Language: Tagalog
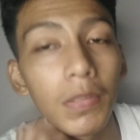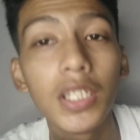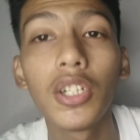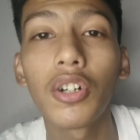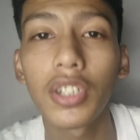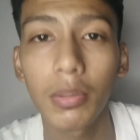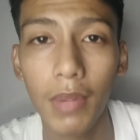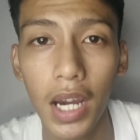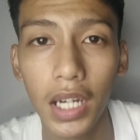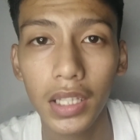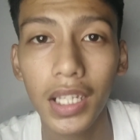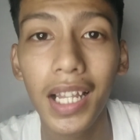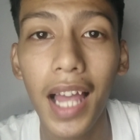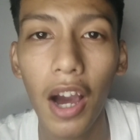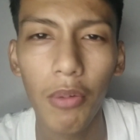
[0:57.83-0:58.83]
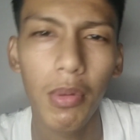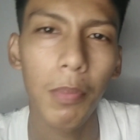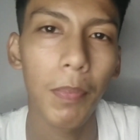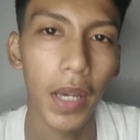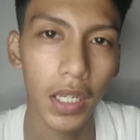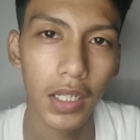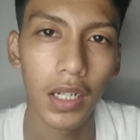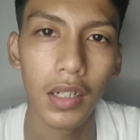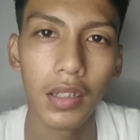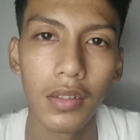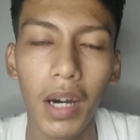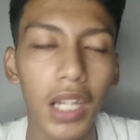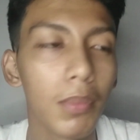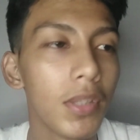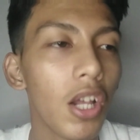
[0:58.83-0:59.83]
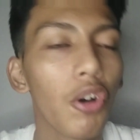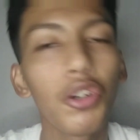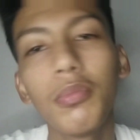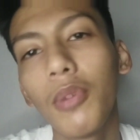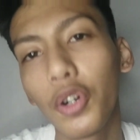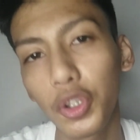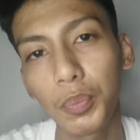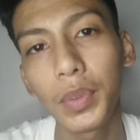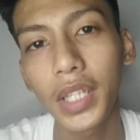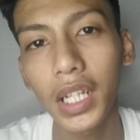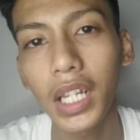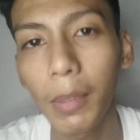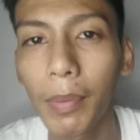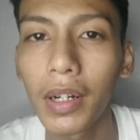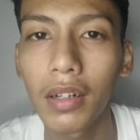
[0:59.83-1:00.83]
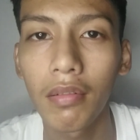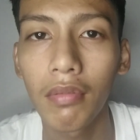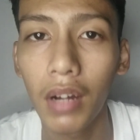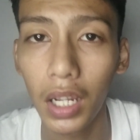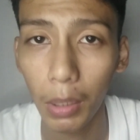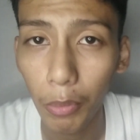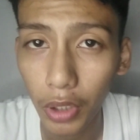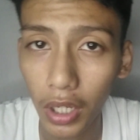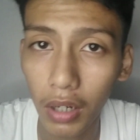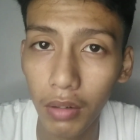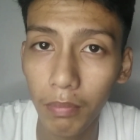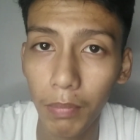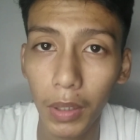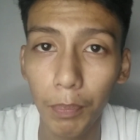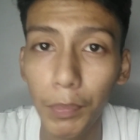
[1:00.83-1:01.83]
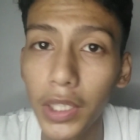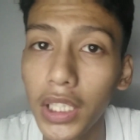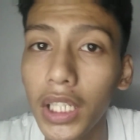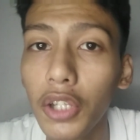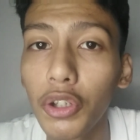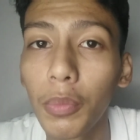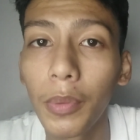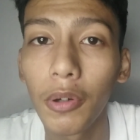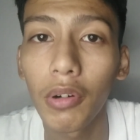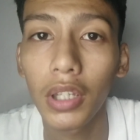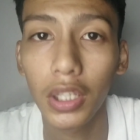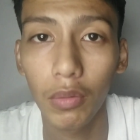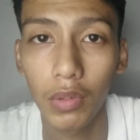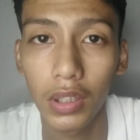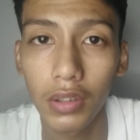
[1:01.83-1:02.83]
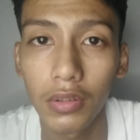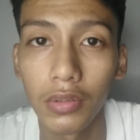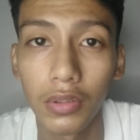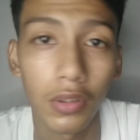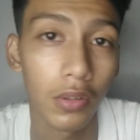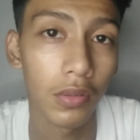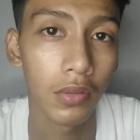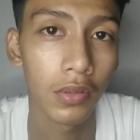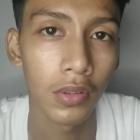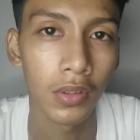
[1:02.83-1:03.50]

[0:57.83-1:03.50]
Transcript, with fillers: busy ako sa bahay at kailangan ko magpahinga. Baka naman ako yung ma-hospital kapag, alam mo na, pag pinilit ko pa yung katawan ko, no?